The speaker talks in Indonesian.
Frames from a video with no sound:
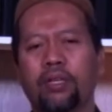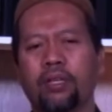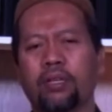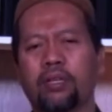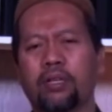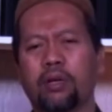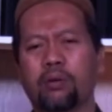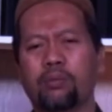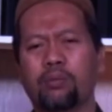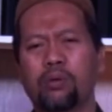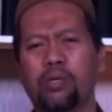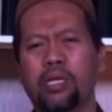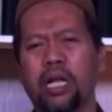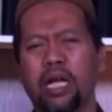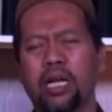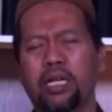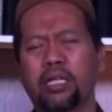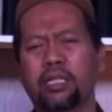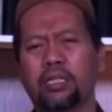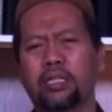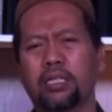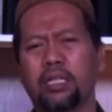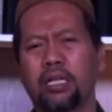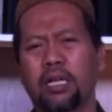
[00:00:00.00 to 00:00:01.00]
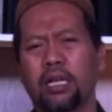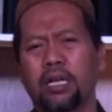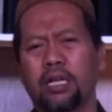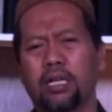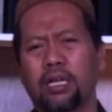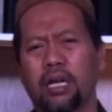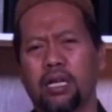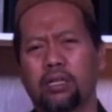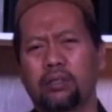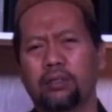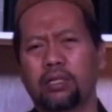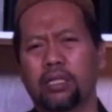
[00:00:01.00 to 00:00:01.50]
kemudian
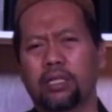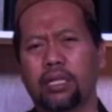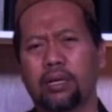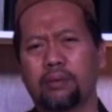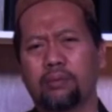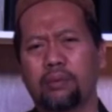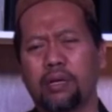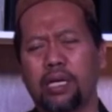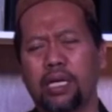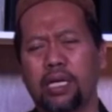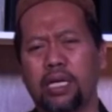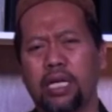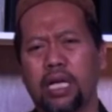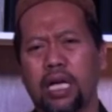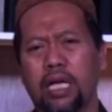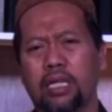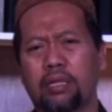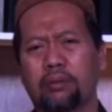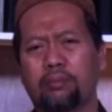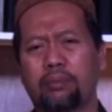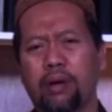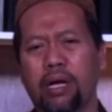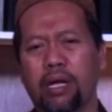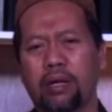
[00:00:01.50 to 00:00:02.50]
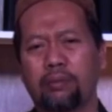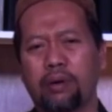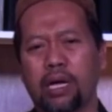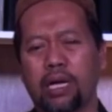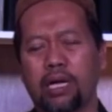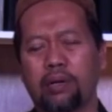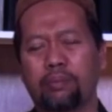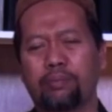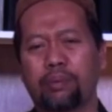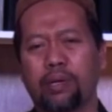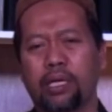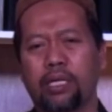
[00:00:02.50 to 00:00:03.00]
kalau kita melihat
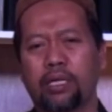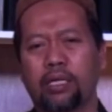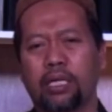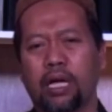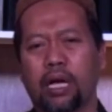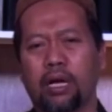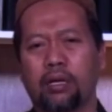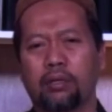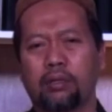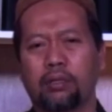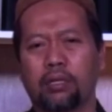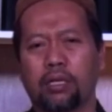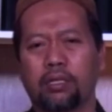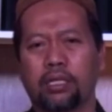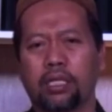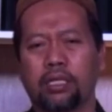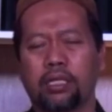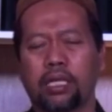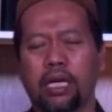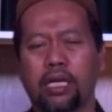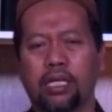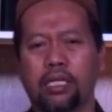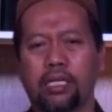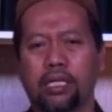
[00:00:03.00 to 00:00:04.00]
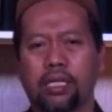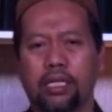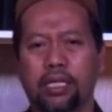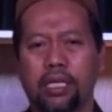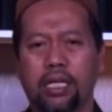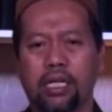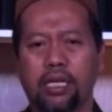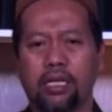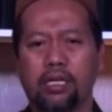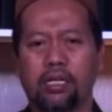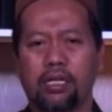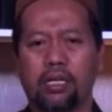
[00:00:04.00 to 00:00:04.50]
bagaimana perintah Allah tentang
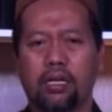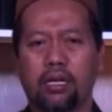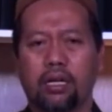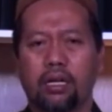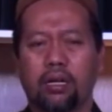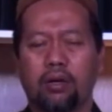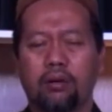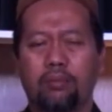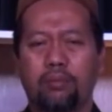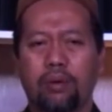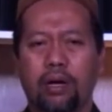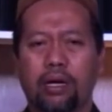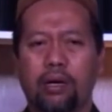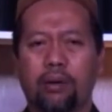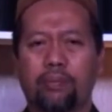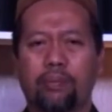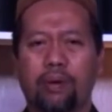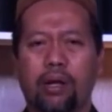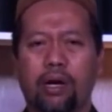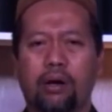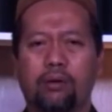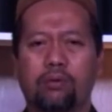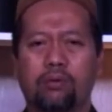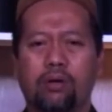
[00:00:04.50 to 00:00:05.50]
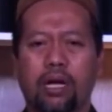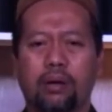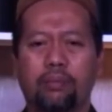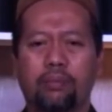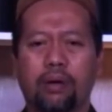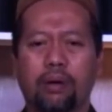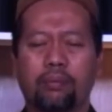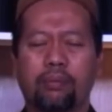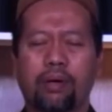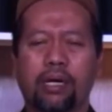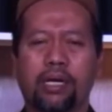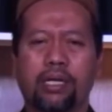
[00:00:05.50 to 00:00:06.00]
zikir maka para ulama
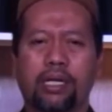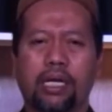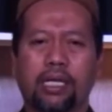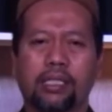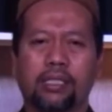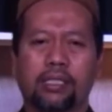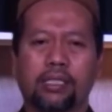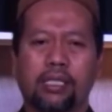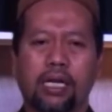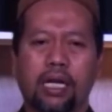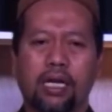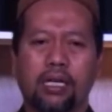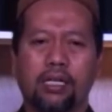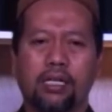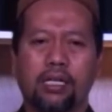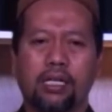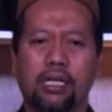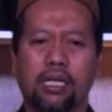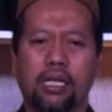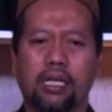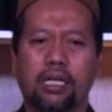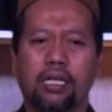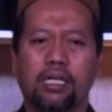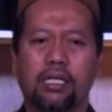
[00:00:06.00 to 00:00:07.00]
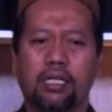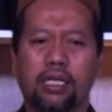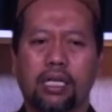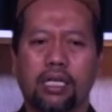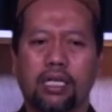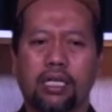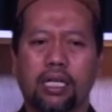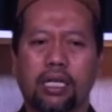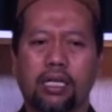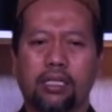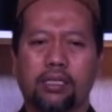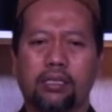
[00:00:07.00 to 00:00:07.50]
menegaskan
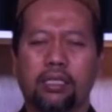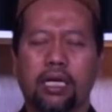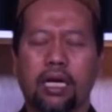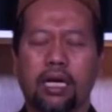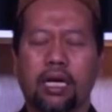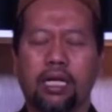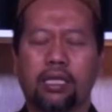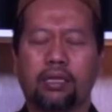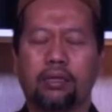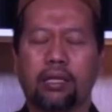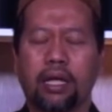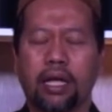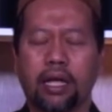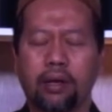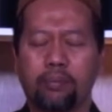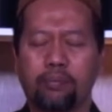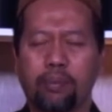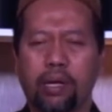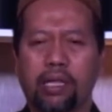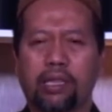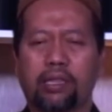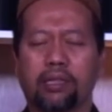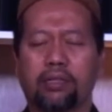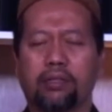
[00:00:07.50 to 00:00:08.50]
zikir sangat hebat